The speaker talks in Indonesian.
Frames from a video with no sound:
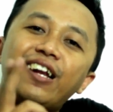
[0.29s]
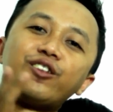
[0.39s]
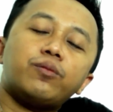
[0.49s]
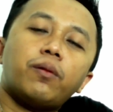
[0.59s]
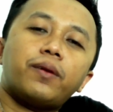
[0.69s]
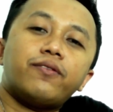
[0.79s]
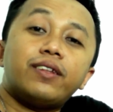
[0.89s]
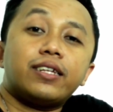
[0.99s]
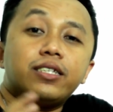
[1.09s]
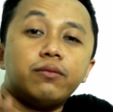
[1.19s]
Halo sebelum
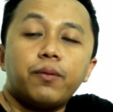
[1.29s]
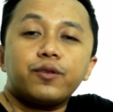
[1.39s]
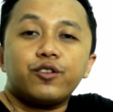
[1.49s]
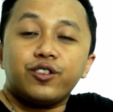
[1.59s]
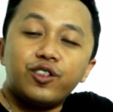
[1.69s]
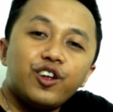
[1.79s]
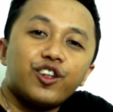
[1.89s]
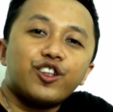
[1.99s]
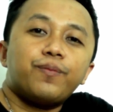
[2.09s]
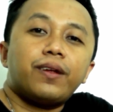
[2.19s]
mereka dari
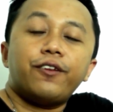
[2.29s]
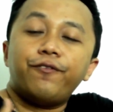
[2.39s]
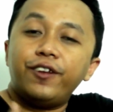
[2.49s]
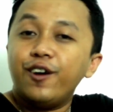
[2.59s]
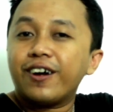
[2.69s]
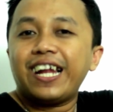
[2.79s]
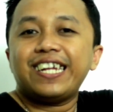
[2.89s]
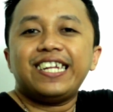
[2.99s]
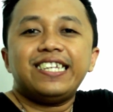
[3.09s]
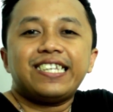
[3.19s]
Studio.com dan di video
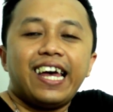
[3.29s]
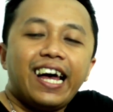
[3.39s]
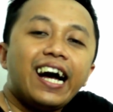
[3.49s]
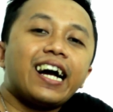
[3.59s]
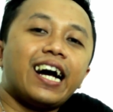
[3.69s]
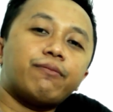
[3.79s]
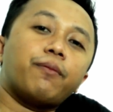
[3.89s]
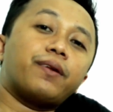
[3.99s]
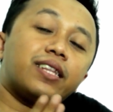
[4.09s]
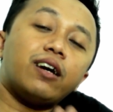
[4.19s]
kali ini saya
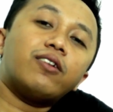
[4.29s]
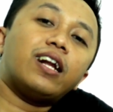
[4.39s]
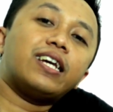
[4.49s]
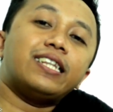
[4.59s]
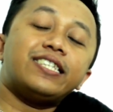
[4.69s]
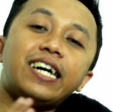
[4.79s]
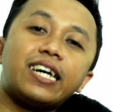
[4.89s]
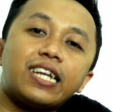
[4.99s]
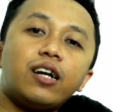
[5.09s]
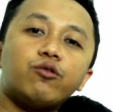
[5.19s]
akan memberitahu kalian
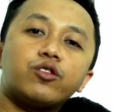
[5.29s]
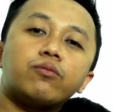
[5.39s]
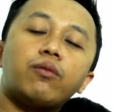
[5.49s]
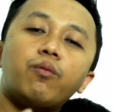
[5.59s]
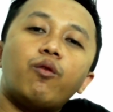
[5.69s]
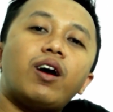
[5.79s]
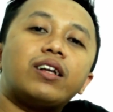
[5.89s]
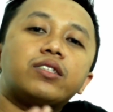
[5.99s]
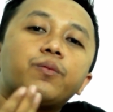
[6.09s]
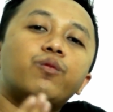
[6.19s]
cara untuk
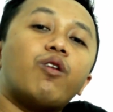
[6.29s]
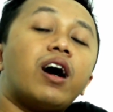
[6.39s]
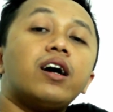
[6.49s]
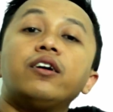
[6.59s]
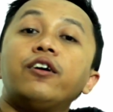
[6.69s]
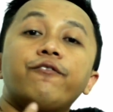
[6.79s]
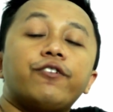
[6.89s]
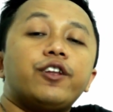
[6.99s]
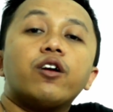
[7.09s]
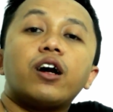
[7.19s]
membuat sebuah
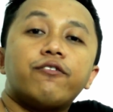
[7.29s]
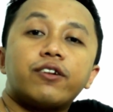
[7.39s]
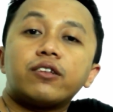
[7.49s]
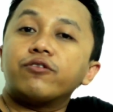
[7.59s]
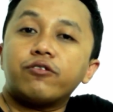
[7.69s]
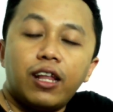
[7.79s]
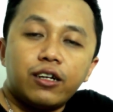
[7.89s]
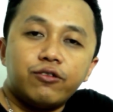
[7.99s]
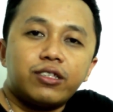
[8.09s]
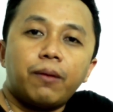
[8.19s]
video cover untuk
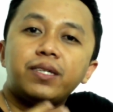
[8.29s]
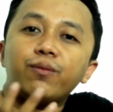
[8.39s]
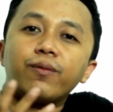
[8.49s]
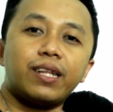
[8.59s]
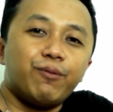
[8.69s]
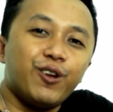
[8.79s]
lagu Tapi sebelum kita